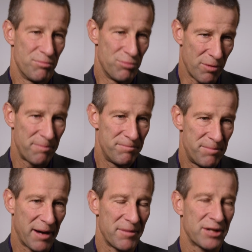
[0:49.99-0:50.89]
pour
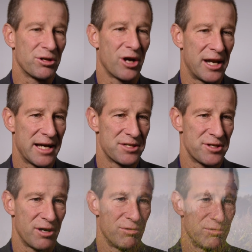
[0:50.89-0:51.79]
permettre une
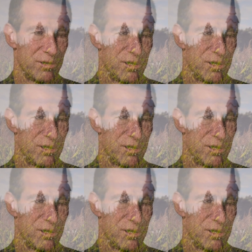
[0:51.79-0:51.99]
relation